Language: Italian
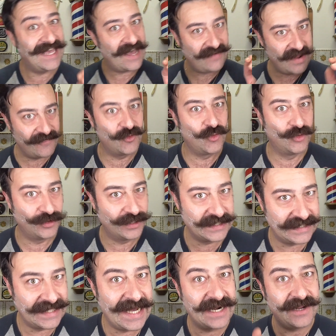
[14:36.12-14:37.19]
che avrei voluto
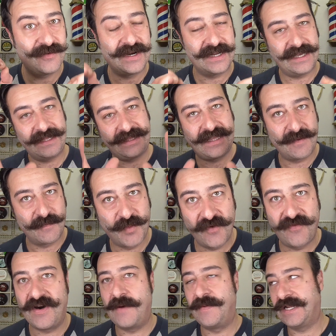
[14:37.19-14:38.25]
testare qualche tempo
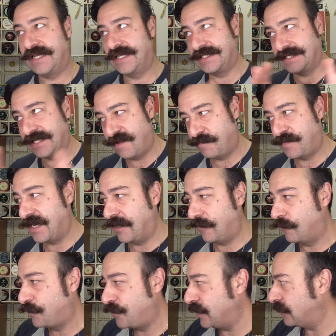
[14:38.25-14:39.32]
fa perché se ne è
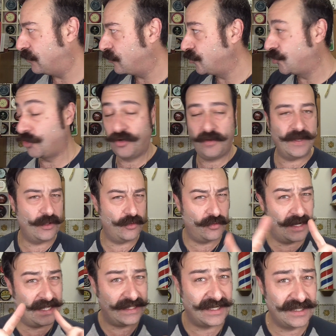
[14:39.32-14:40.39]
parlato un pochetto in giro, ripeto,
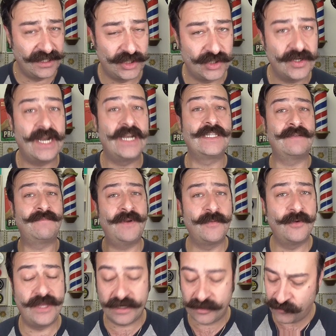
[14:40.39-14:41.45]
non è tradizionale, sempre
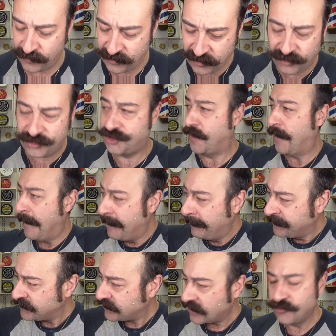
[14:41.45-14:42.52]
moderno, quindi oggi
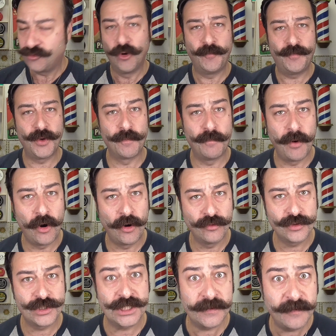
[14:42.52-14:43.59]
doppio
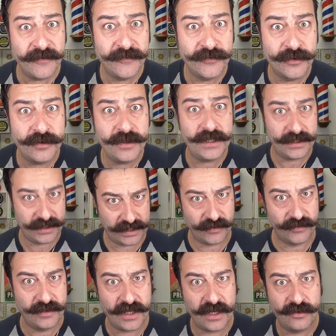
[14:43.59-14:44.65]
bonus per voi. Sei
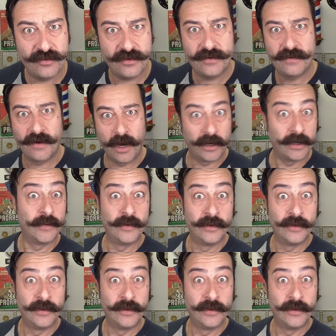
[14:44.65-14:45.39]
contento? Hai